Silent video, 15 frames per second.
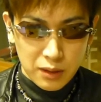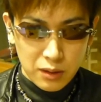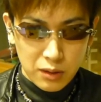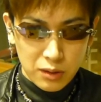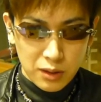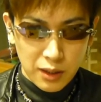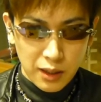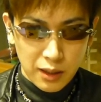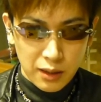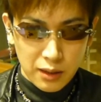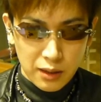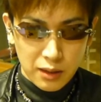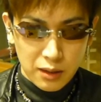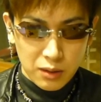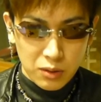そし
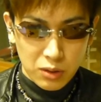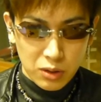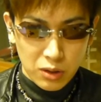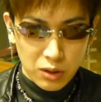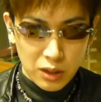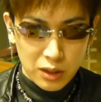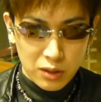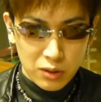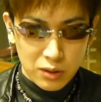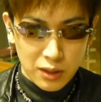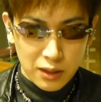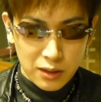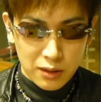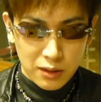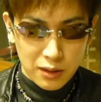て、えー、保証や調
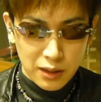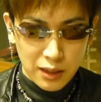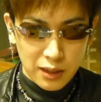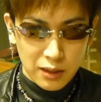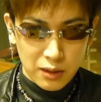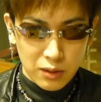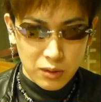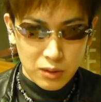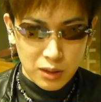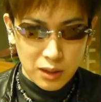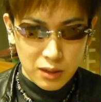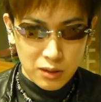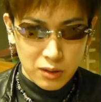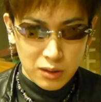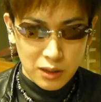整についてお
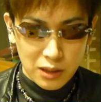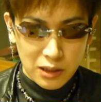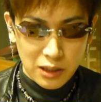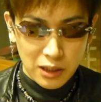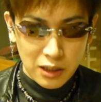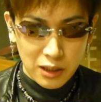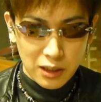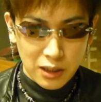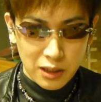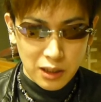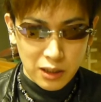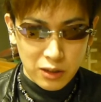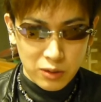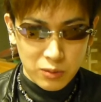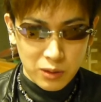話をさせていただ
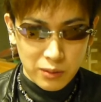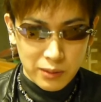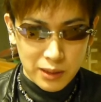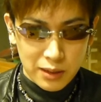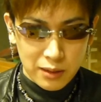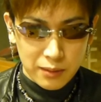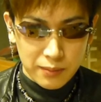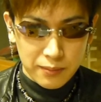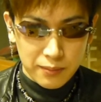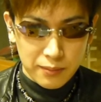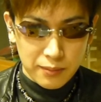きたいと思います、